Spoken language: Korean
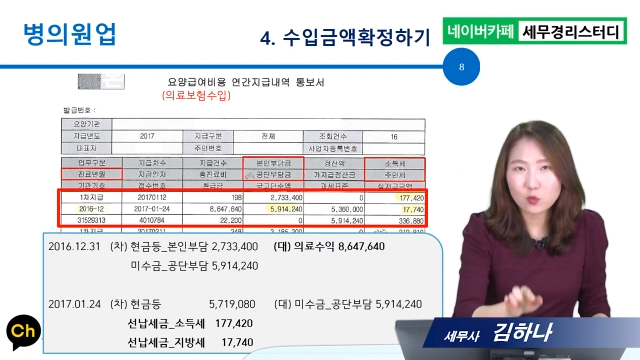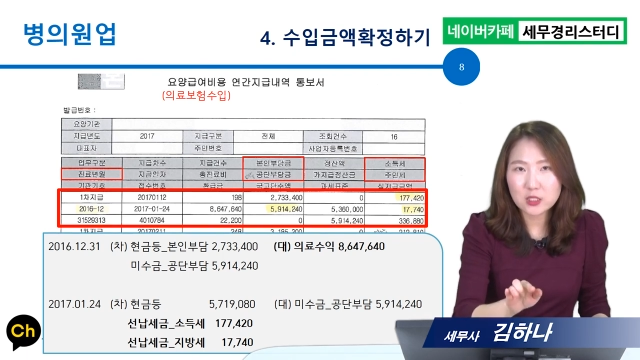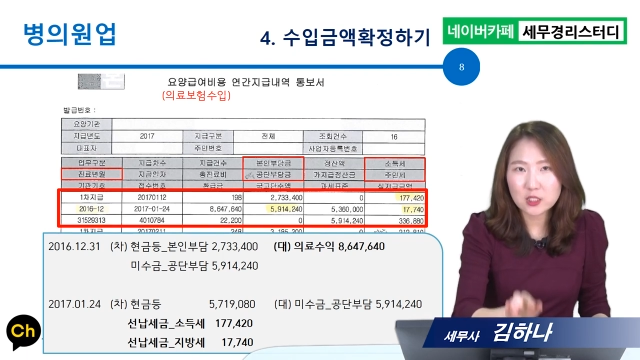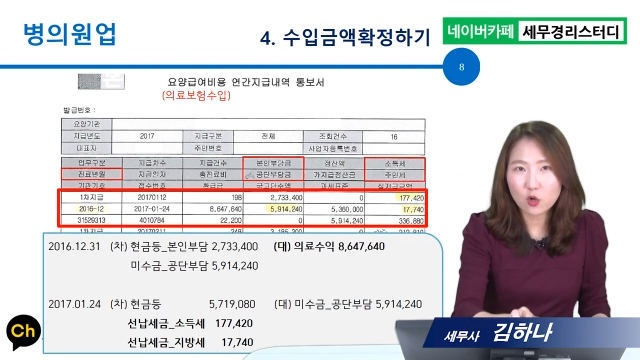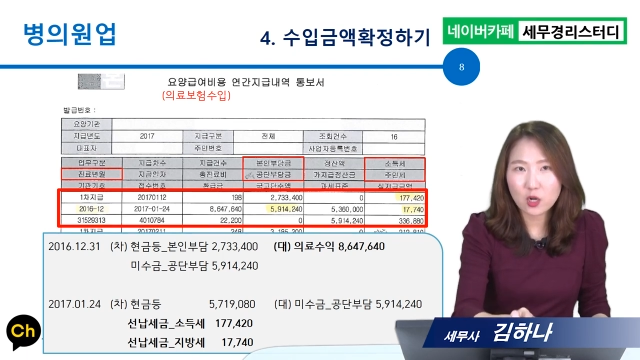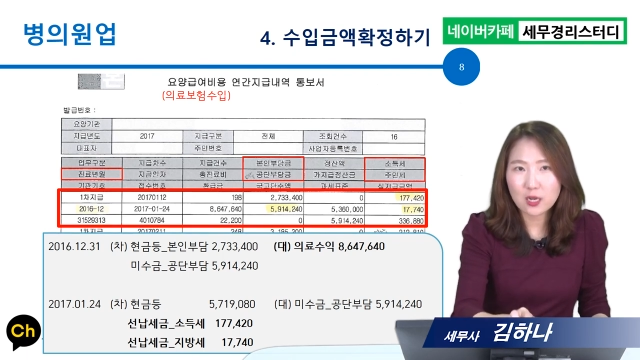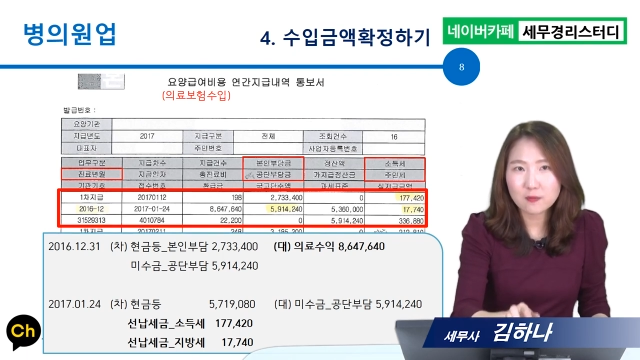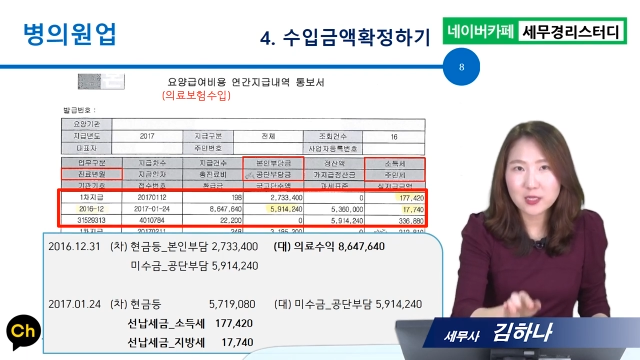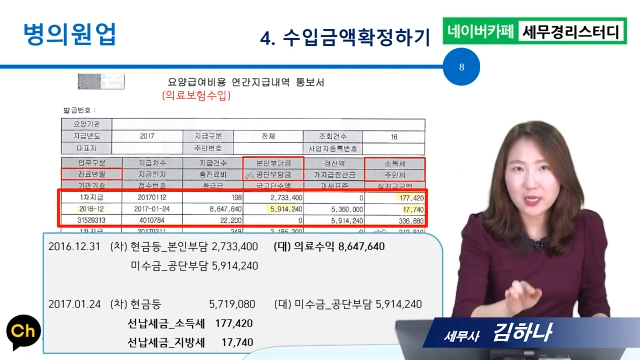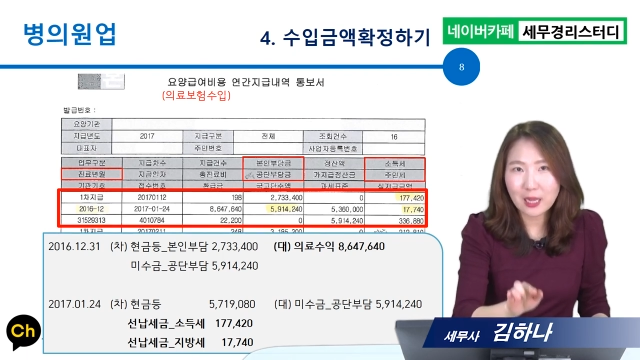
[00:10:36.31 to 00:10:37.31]
혹은
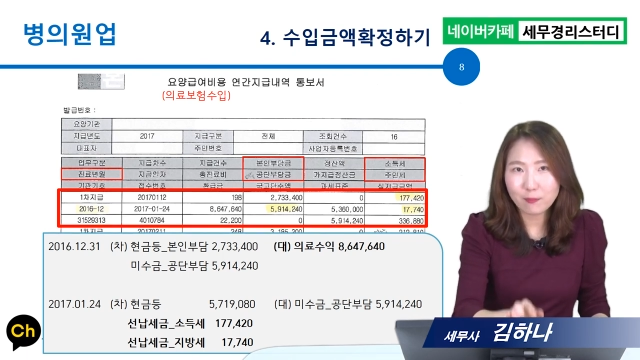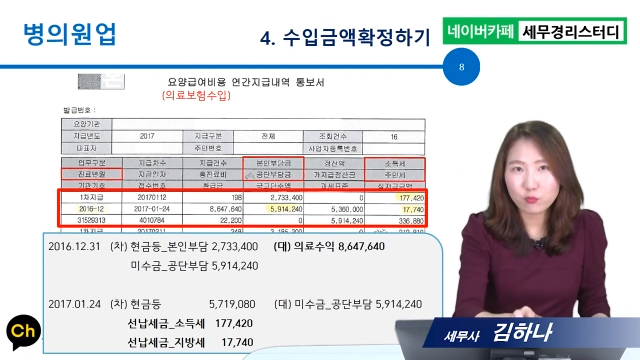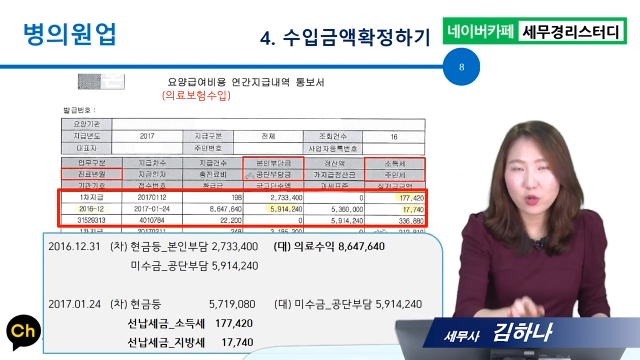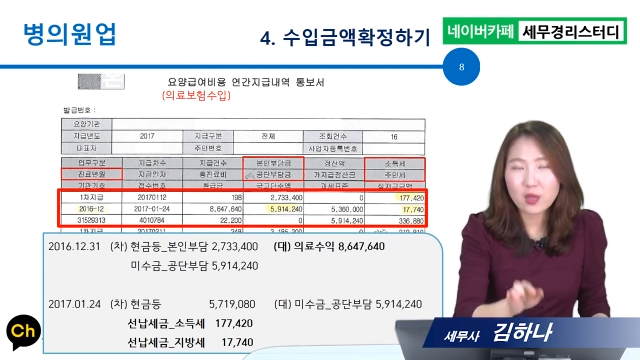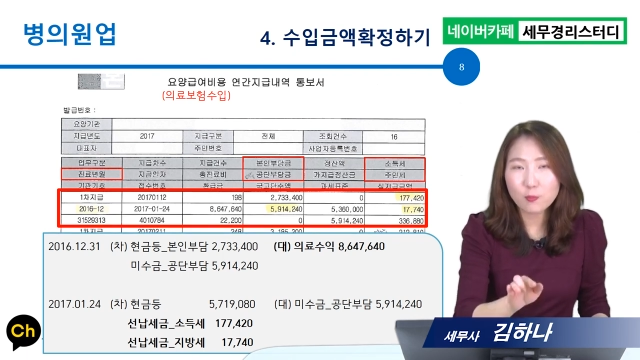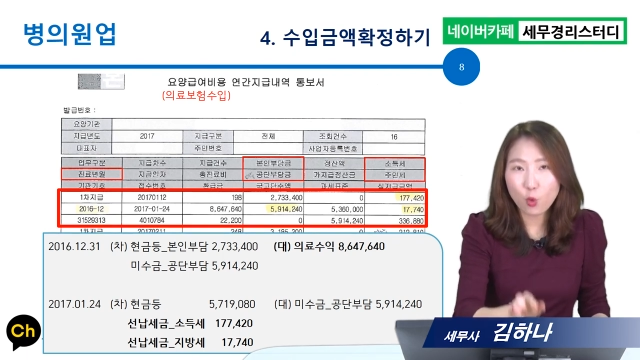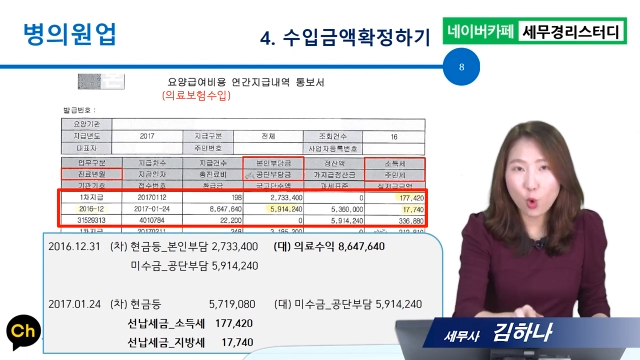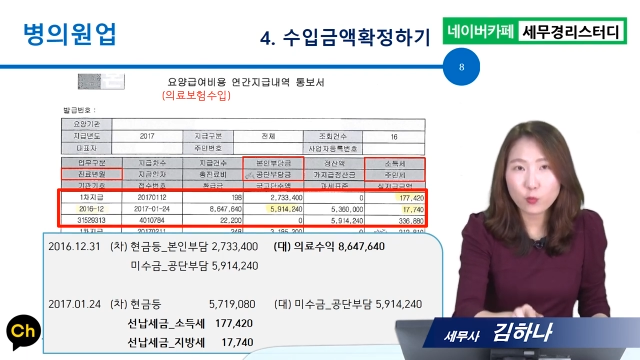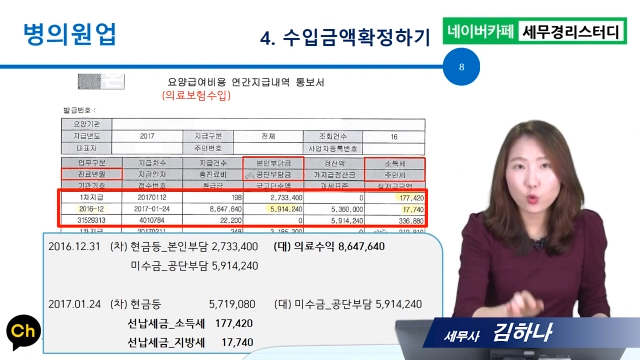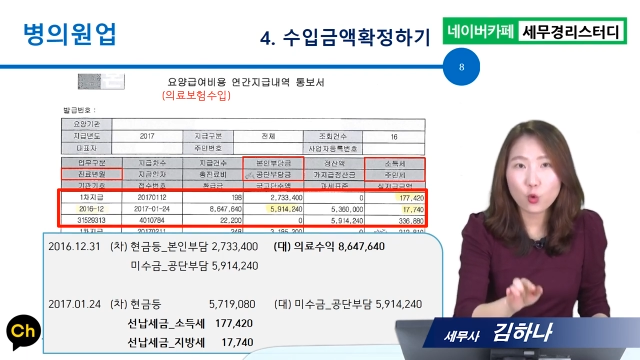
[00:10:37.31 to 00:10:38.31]
지역가입자가 납부한
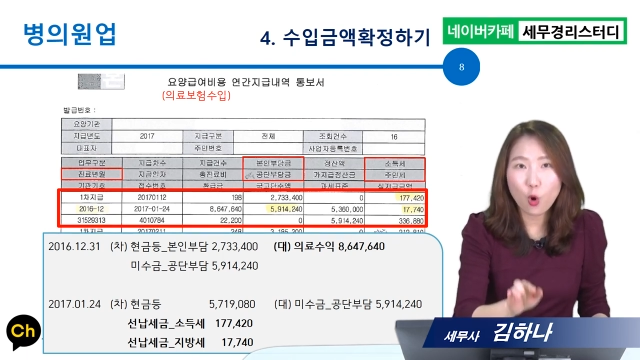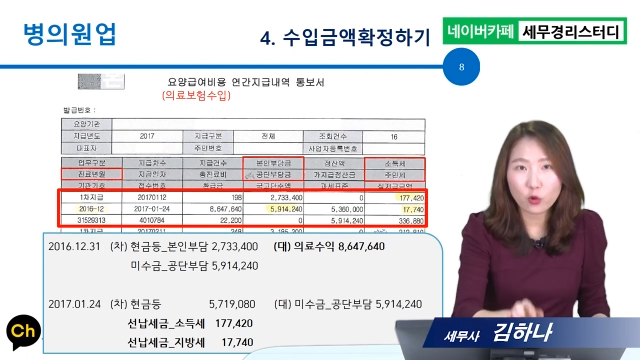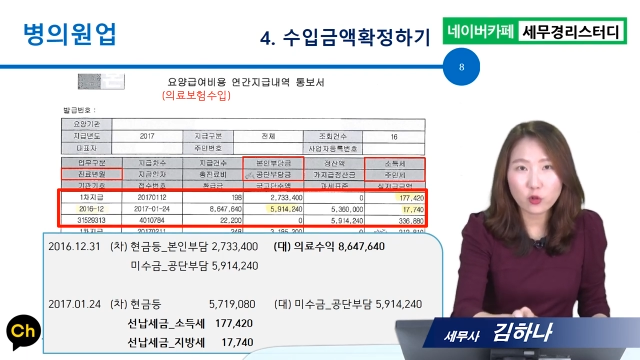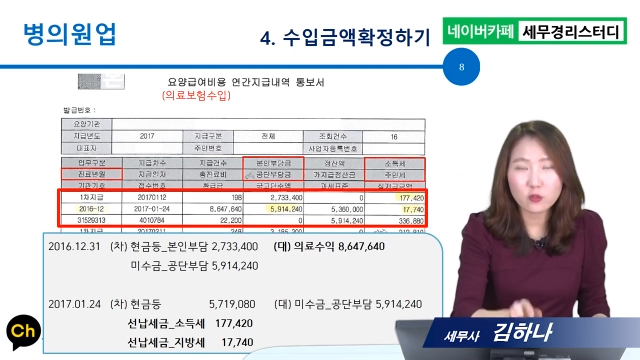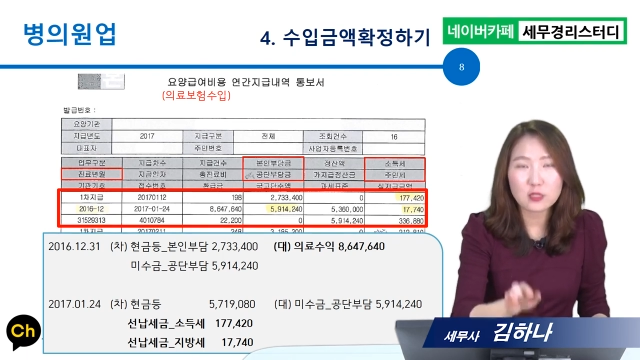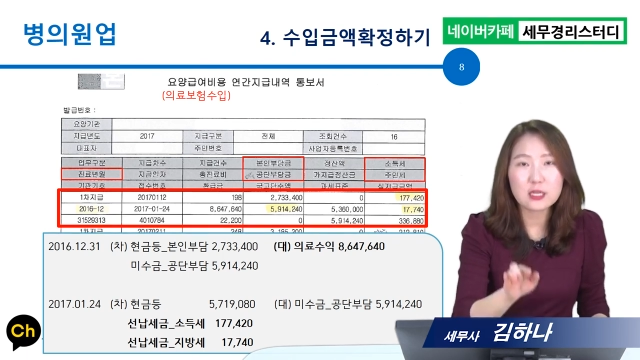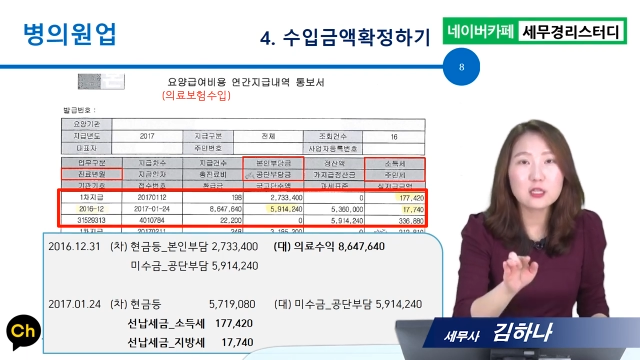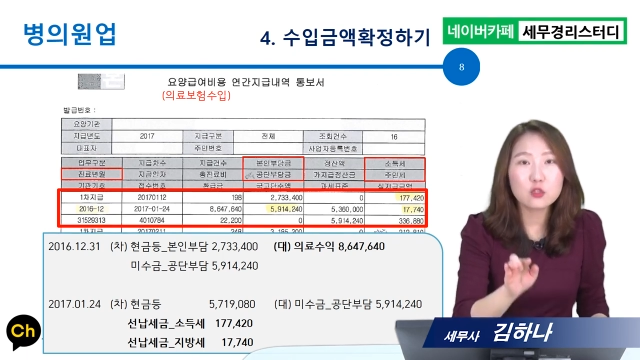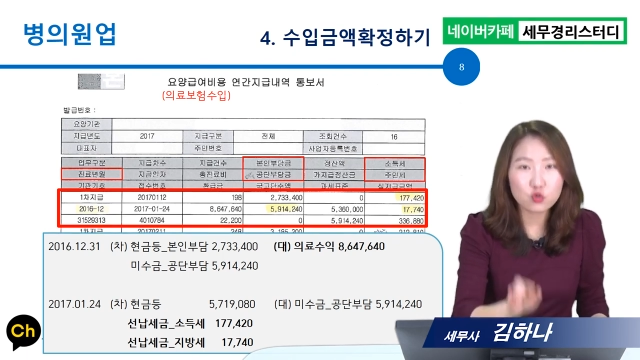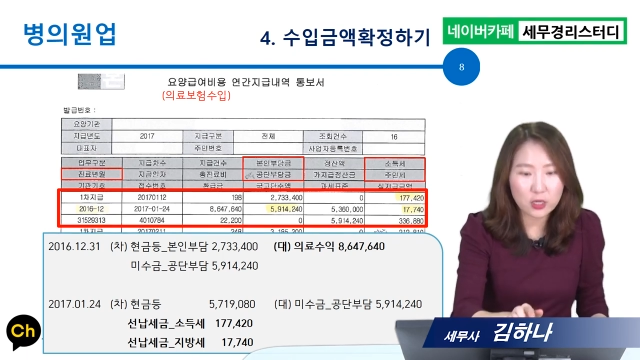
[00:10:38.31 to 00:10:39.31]
보험료로
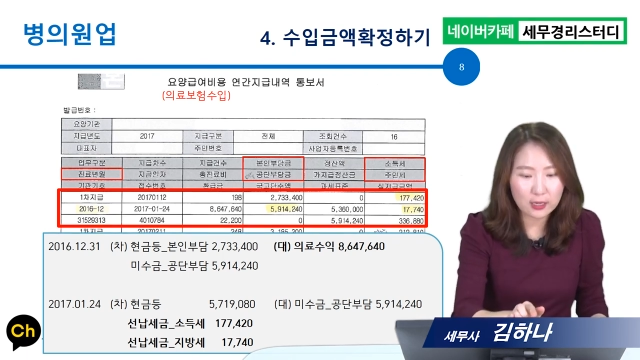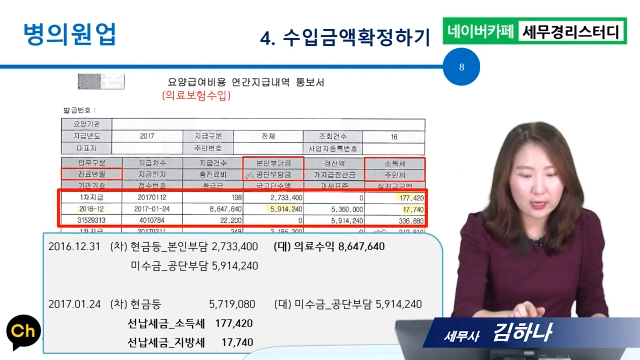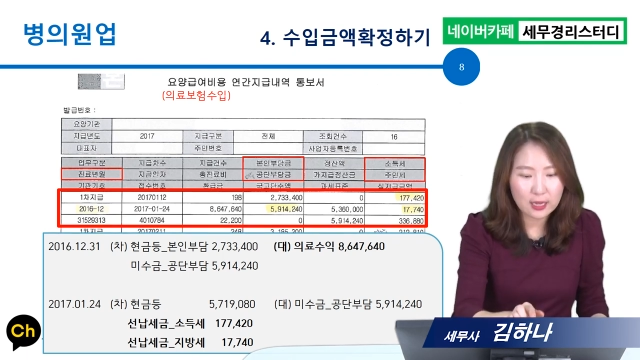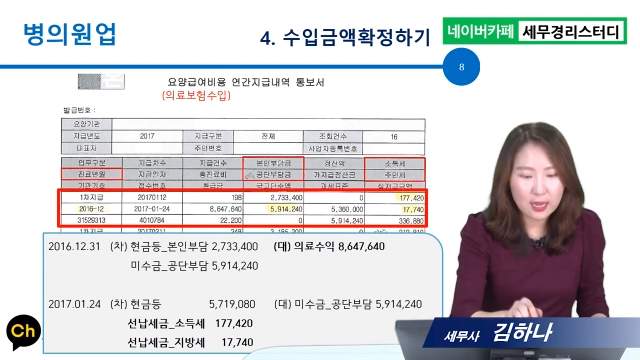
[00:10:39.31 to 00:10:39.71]
얻어들이는 수익.